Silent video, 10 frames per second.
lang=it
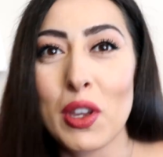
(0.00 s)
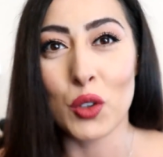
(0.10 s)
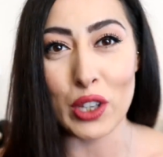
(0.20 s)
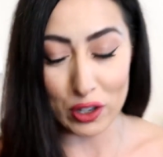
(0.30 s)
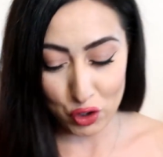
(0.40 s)
mi
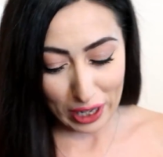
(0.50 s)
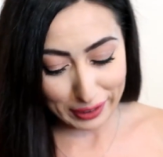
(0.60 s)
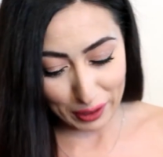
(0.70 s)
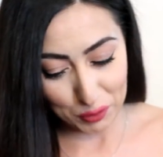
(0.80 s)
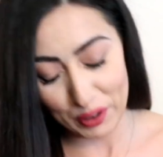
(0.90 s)
ero
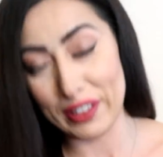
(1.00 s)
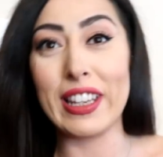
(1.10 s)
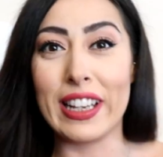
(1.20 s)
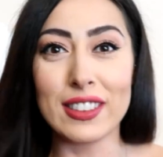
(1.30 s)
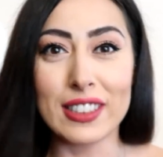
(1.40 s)
tranciata un
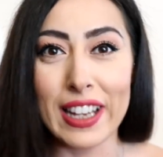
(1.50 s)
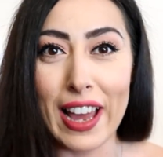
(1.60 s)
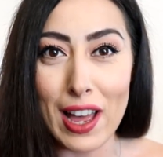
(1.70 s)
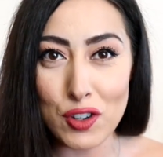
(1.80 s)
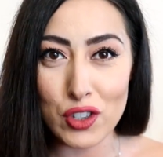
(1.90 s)
tendine,
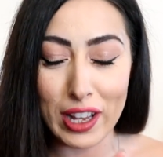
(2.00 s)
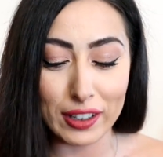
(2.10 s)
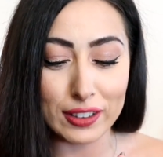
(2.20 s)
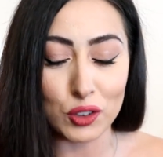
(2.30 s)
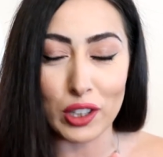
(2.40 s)

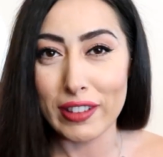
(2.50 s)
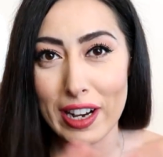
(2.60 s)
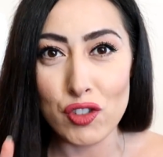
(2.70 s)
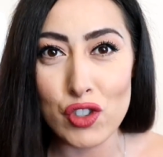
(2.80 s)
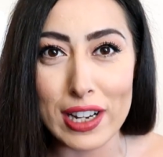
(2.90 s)
hashtag
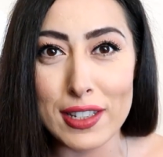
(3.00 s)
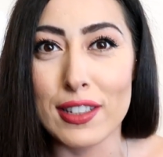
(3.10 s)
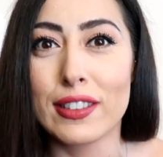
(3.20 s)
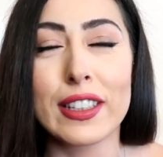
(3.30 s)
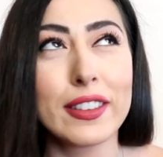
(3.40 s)

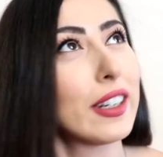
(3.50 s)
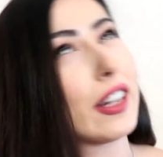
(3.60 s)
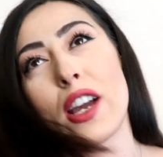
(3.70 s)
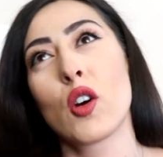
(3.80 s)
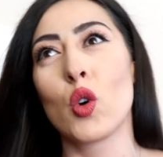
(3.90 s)
tranciarsi il tendine
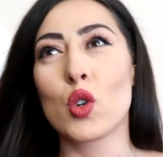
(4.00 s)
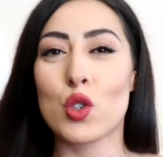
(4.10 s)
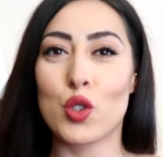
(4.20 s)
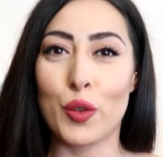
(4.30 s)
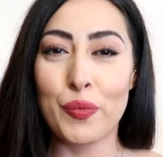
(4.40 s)
in
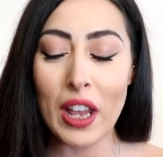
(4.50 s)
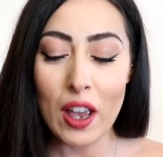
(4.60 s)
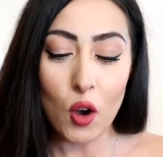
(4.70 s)
agosto